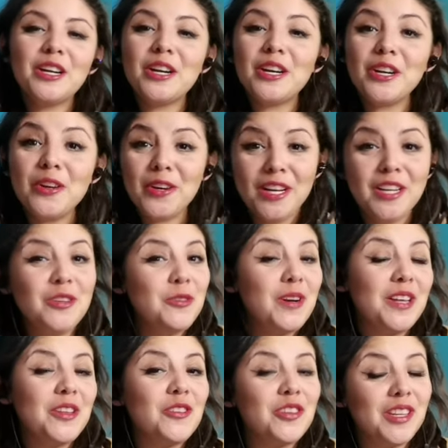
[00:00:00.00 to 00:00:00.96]
creo que el
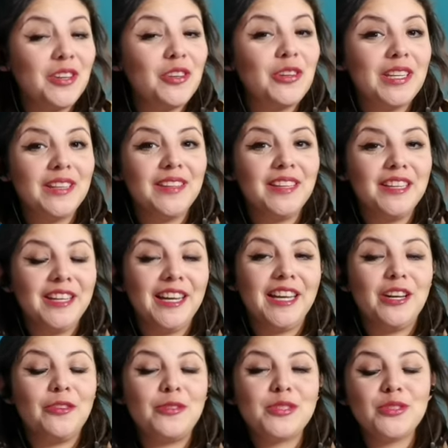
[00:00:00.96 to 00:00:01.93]
jugador de hockey diría
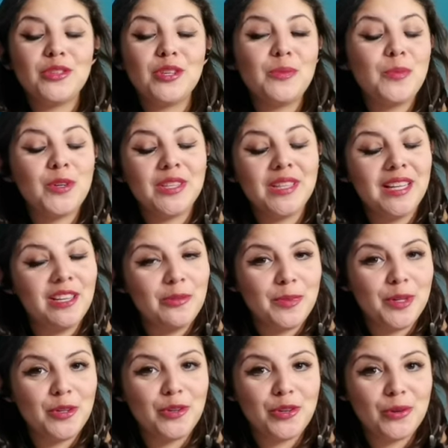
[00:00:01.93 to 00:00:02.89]
que nuestro deporte a lo
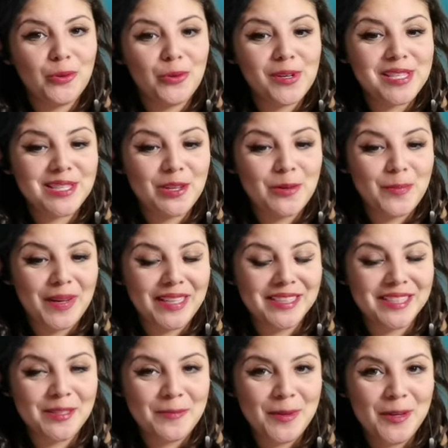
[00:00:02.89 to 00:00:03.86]
mejor no es lo
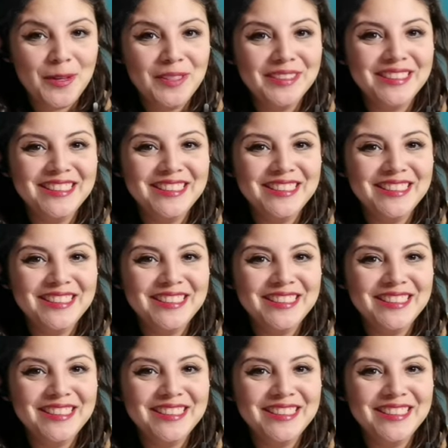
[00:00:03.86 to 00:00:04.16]
máximo.